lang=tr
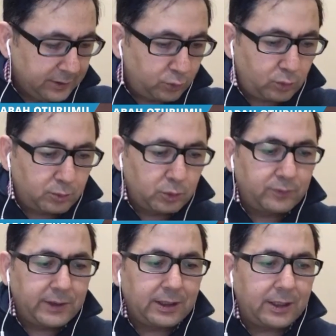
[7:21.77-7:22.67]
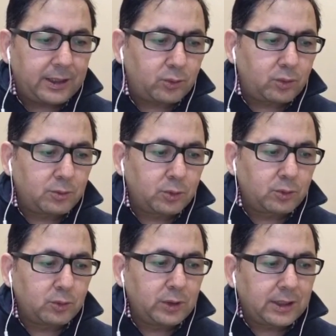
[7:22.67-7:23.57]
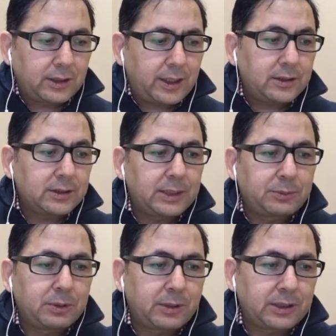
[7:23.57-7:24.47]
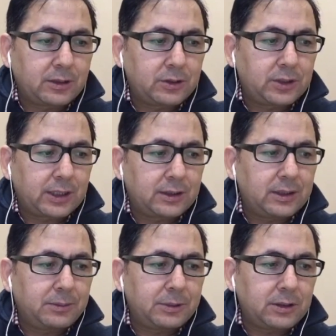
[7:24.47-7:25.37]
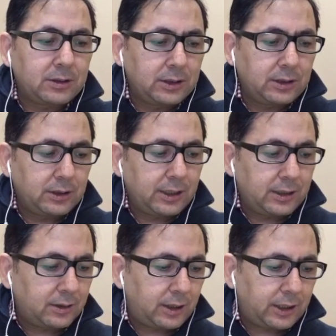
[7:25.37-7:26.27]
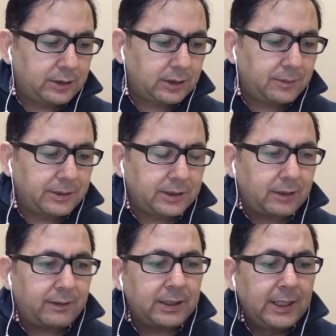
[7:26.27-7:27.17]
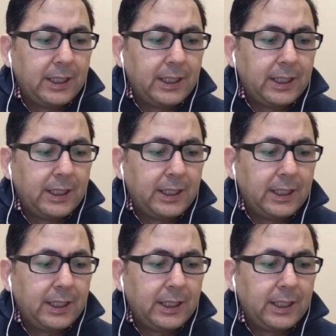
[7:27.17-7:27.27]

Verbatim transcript: somut veriler, somut uyarılar yapılmadı şeklinde bir e, açıklaması da var.